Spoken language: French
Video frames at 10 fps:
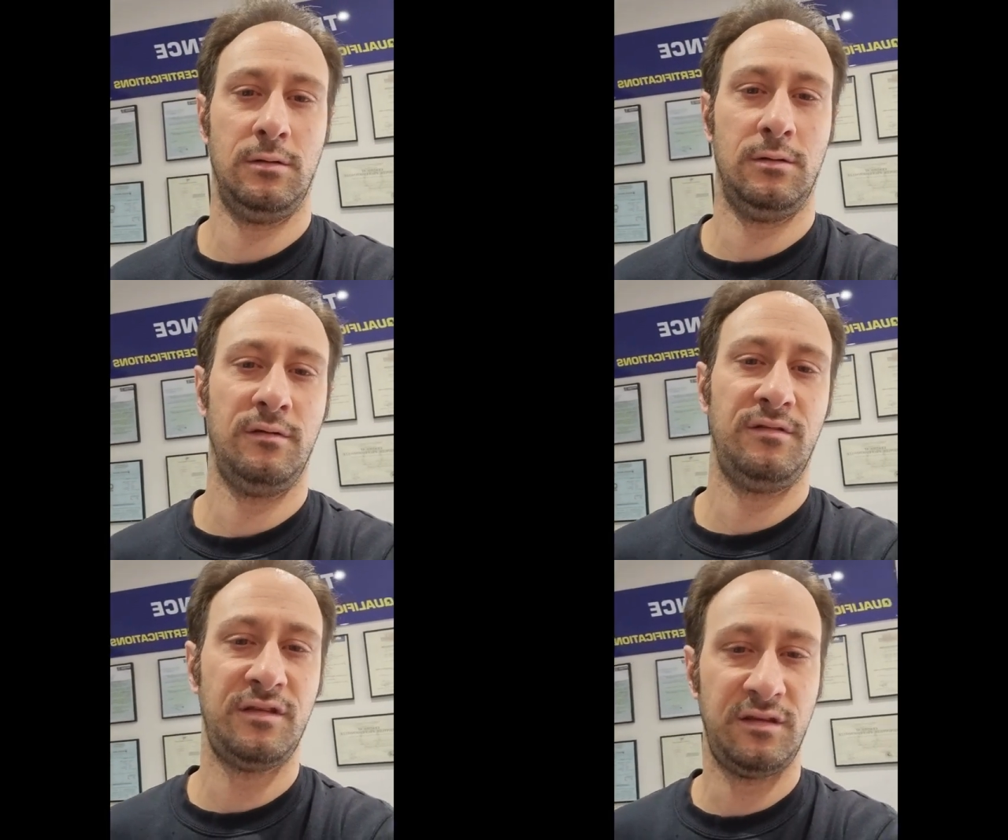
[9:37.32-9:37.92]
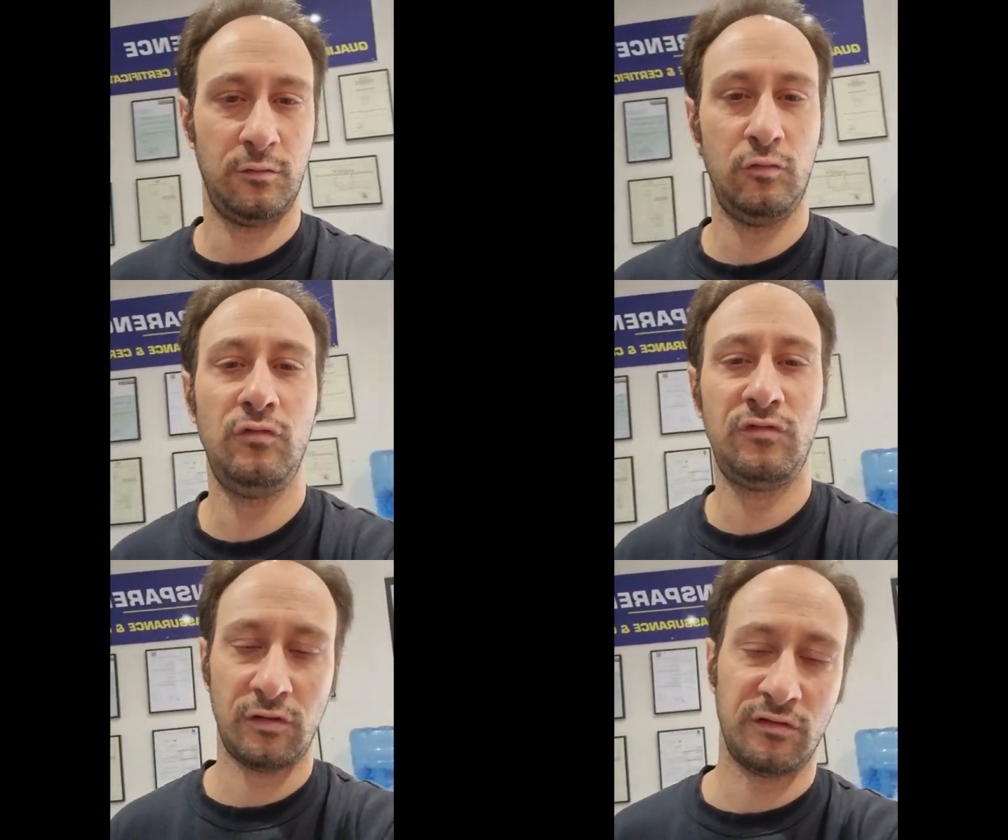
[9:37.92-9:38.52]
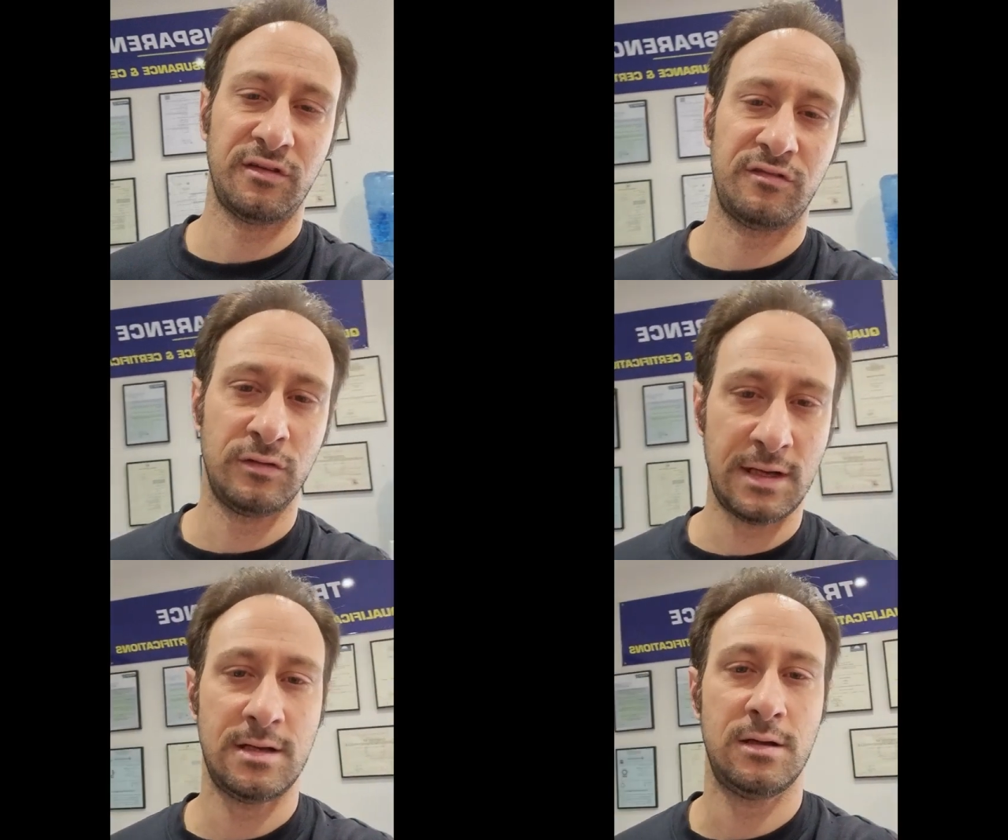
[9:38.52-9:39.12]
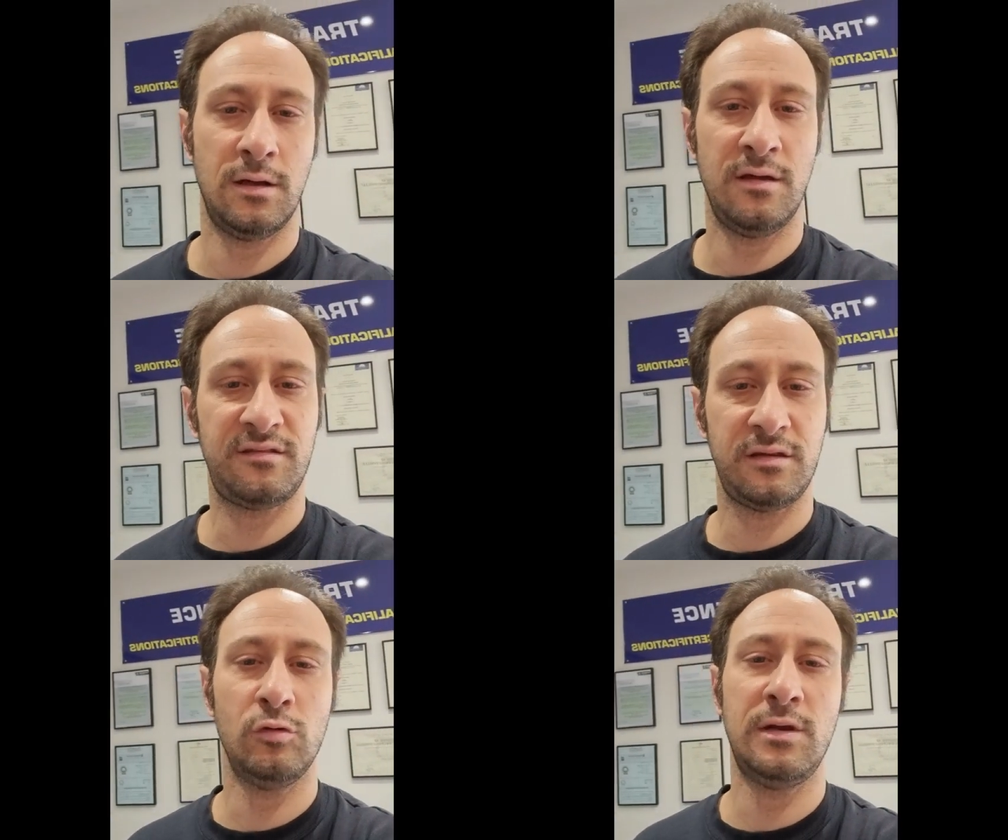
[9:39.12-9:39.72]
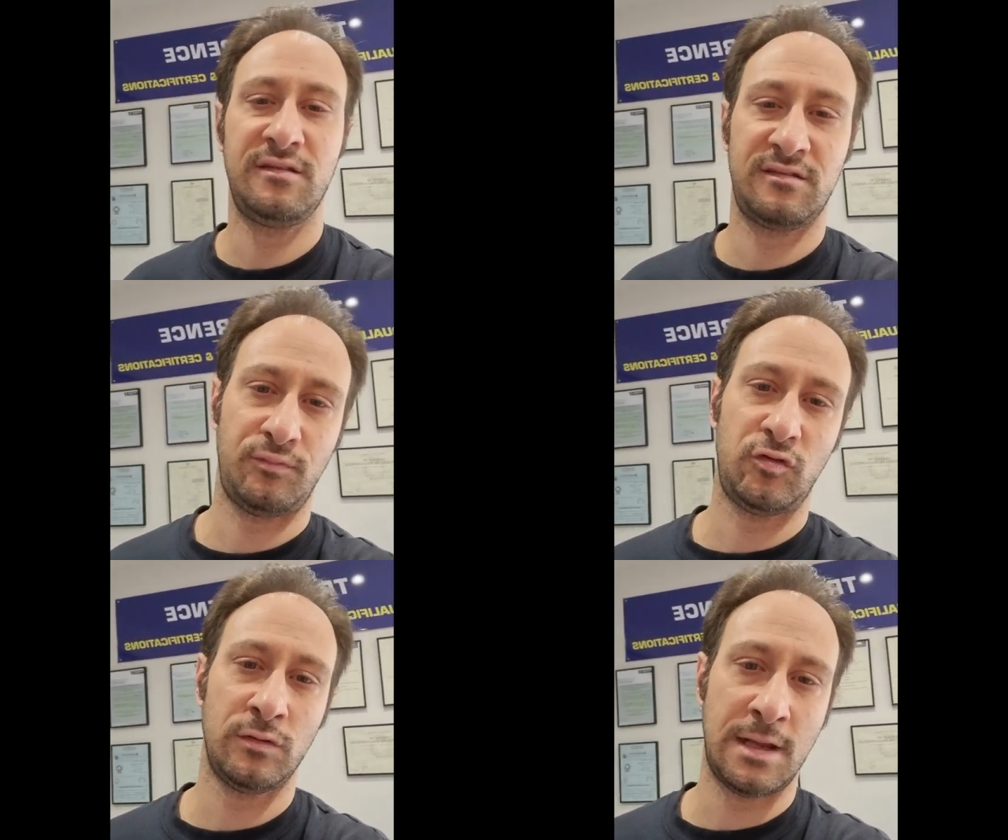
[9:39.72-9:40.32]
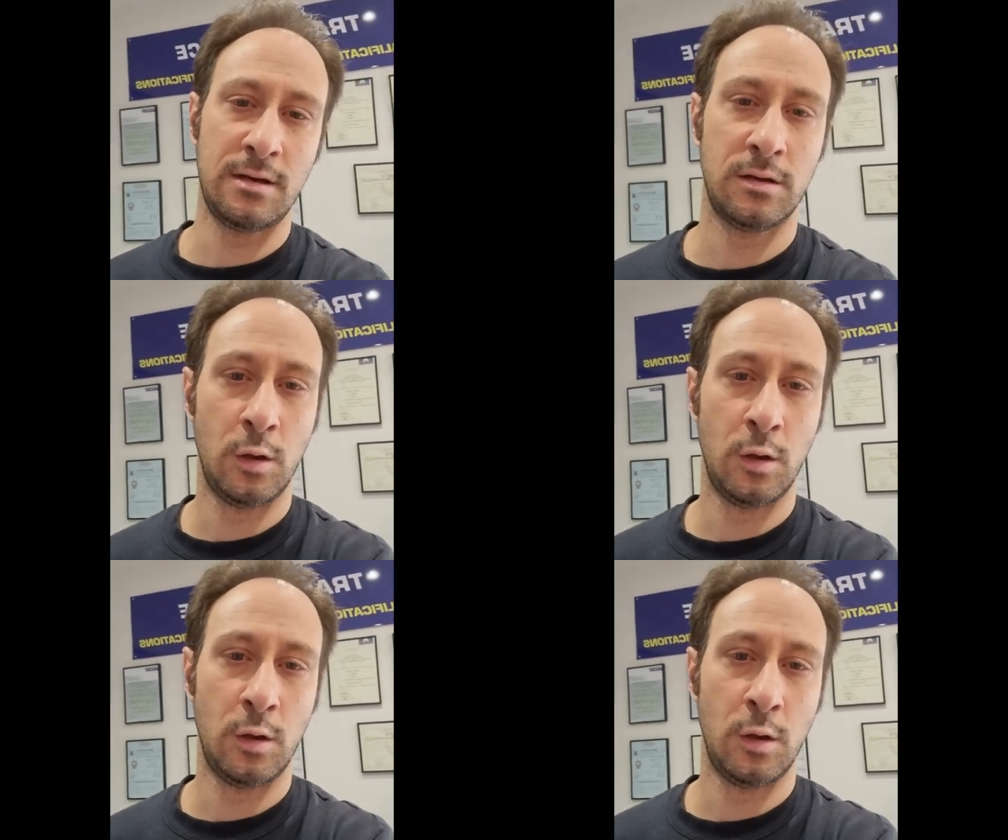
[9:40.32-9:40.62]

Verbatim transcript: C'est du sensationnel, c'est de l'exceptionnel.